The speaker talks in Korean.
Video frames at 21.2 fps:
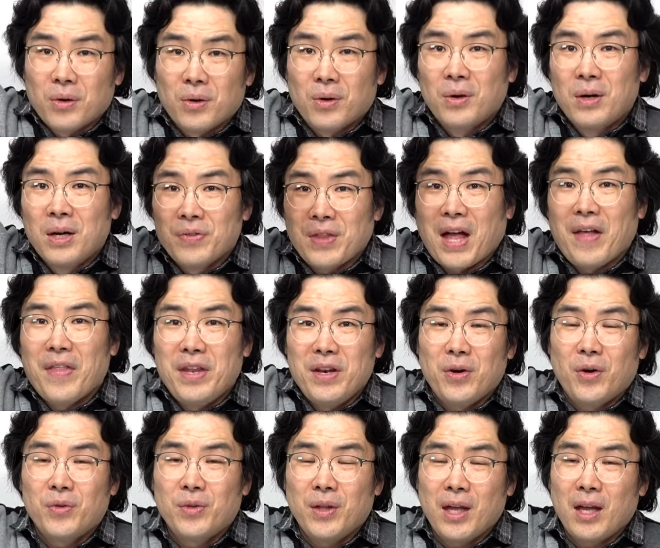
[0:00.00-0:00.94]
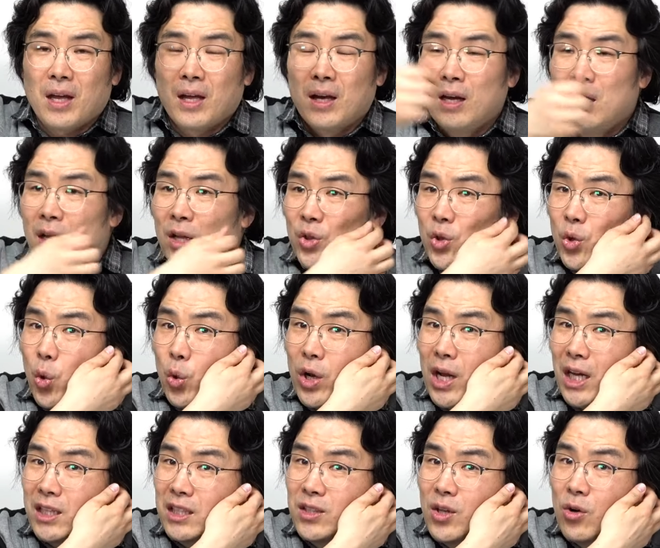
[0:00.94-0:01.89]
다니는 건데, 독일
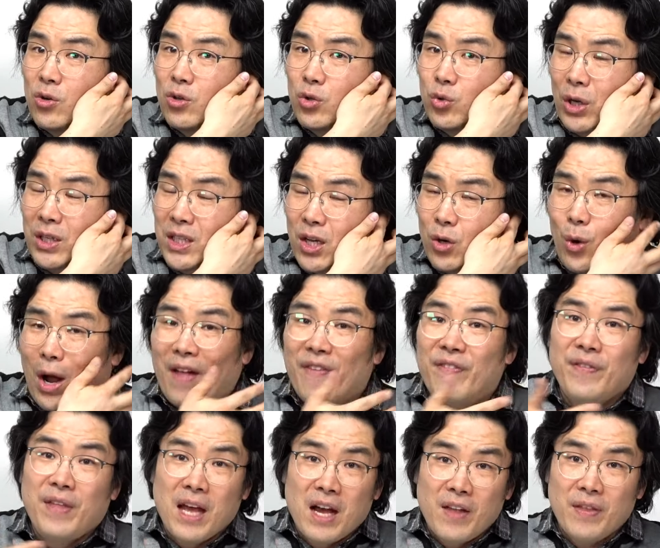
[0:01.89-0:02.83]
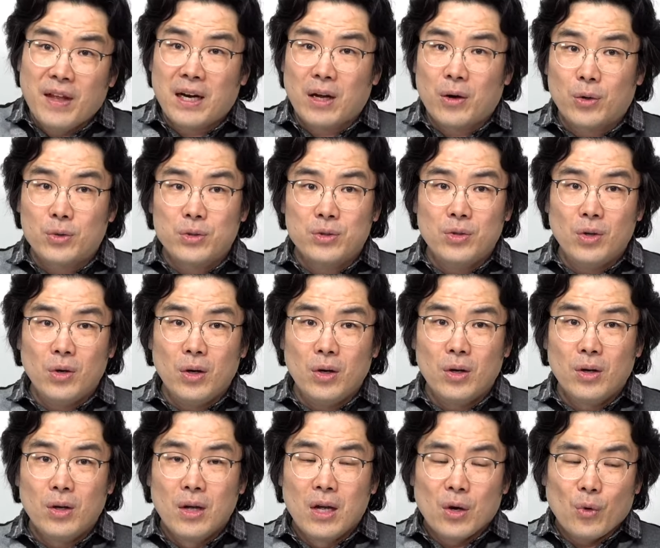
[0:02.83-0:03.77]
같은 경우는 굉장히 관대한 나라거든요?
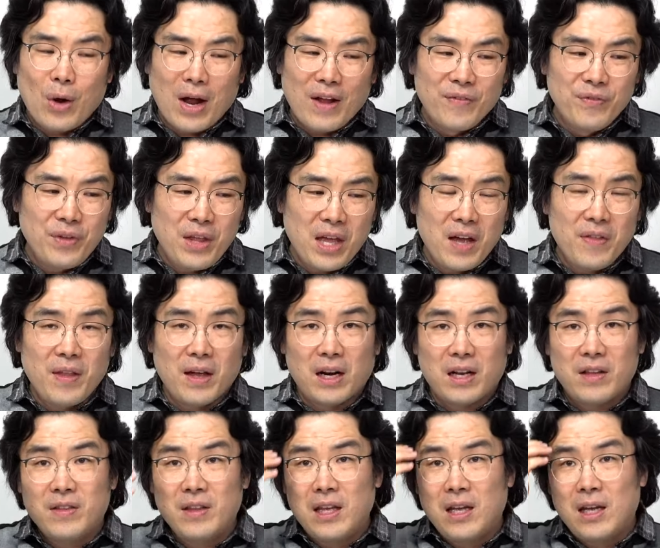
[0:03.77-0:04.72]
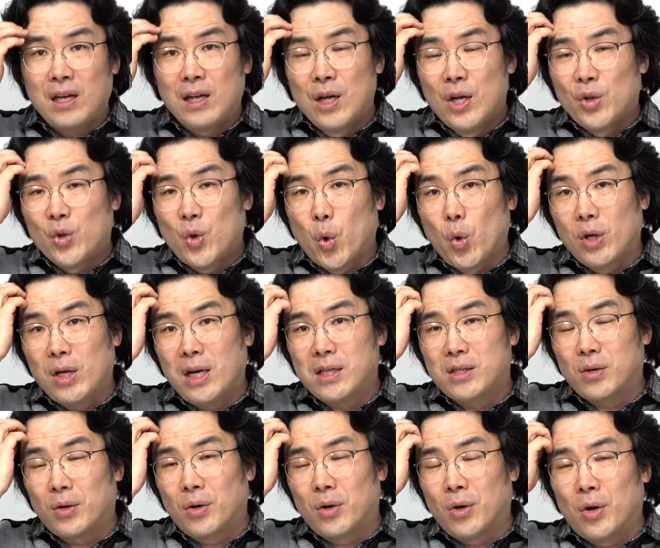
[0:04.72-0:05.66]
관대한 나라인데,
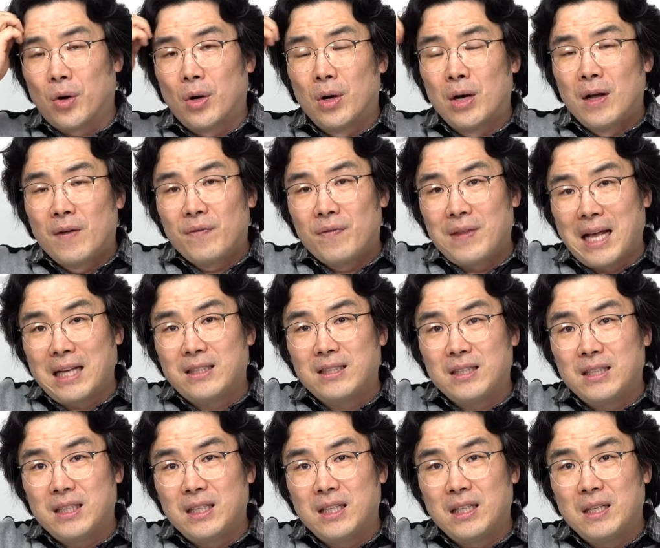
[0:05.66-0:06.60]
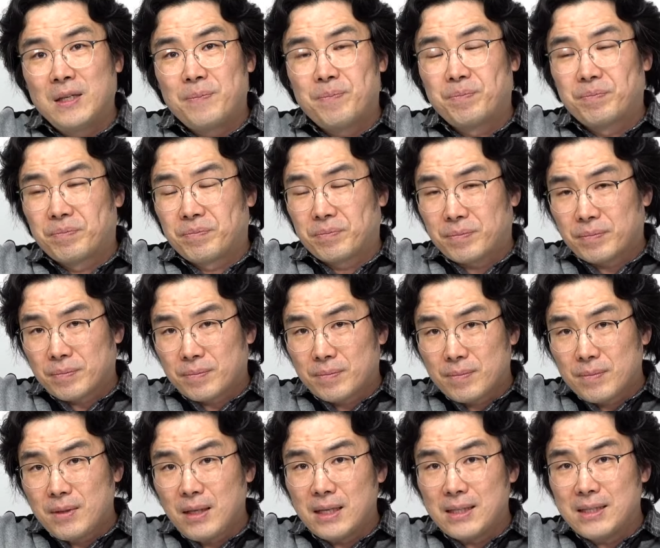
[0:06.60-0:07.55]
독일에서 나지
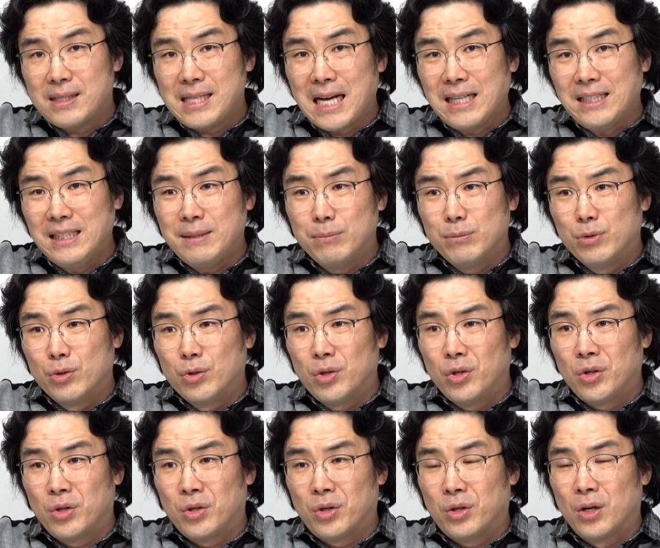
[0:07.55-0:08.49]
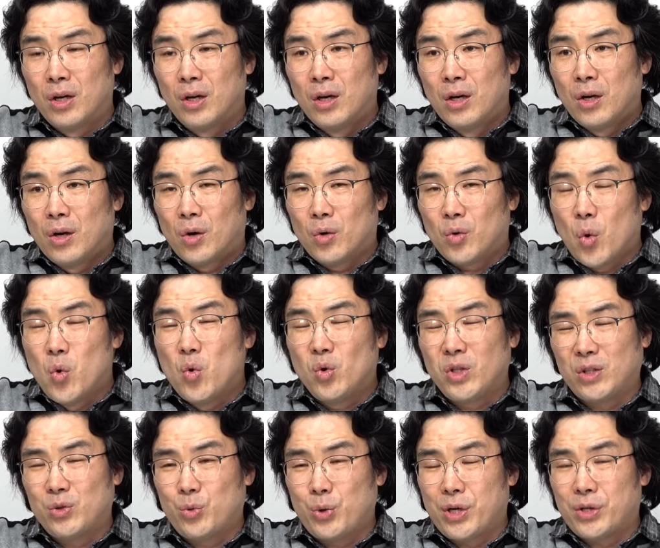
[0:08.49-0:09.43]
상징물, 어,
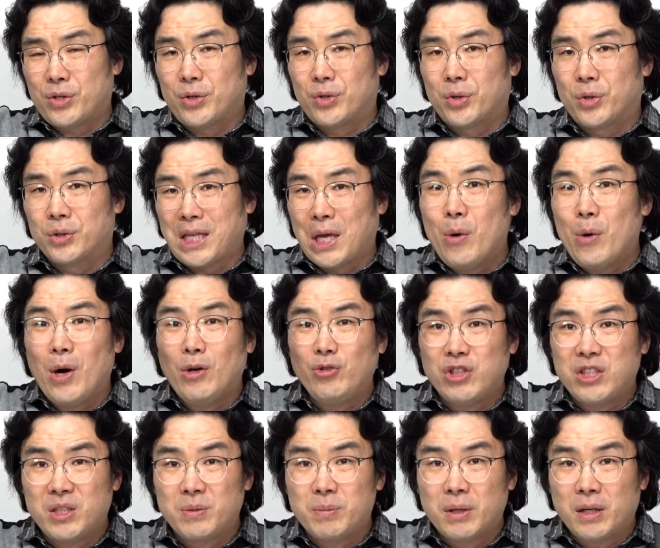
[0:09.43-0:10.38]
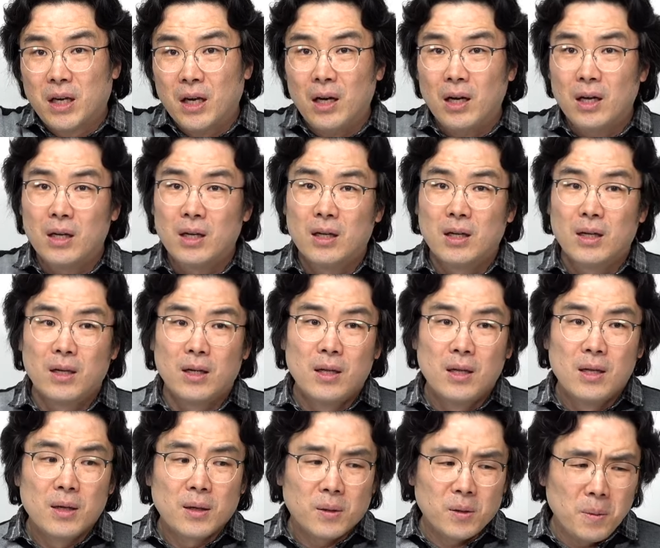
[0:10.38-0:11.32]
공무장소에서 사용할 수 있습니까?
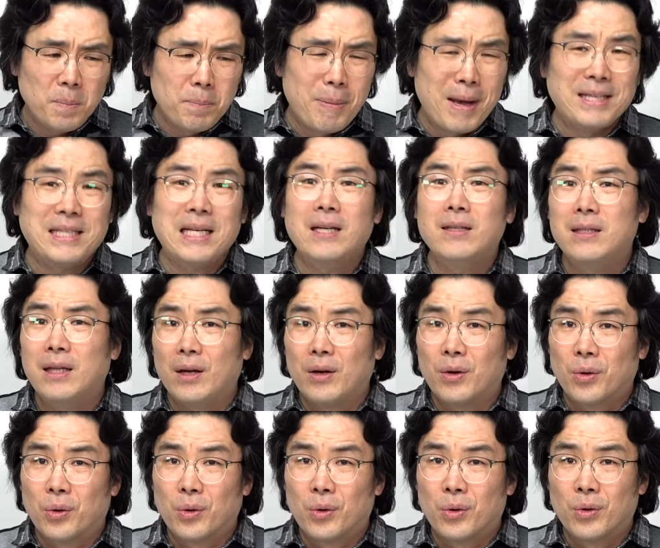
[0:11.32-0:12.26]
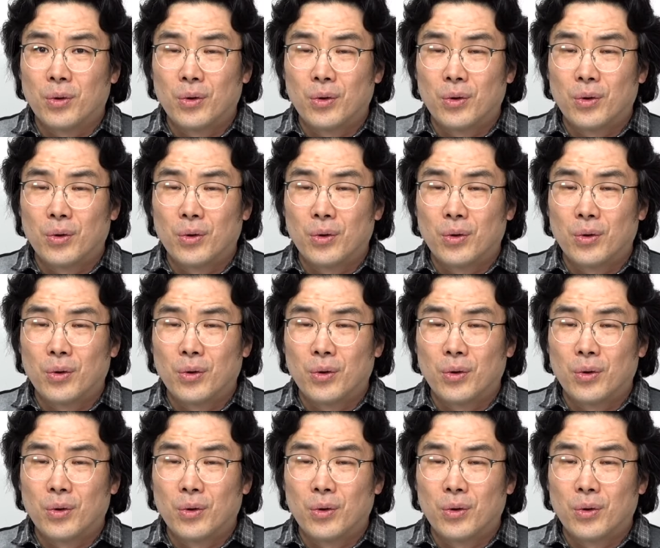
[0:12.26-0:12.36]
그럼 매장돼요.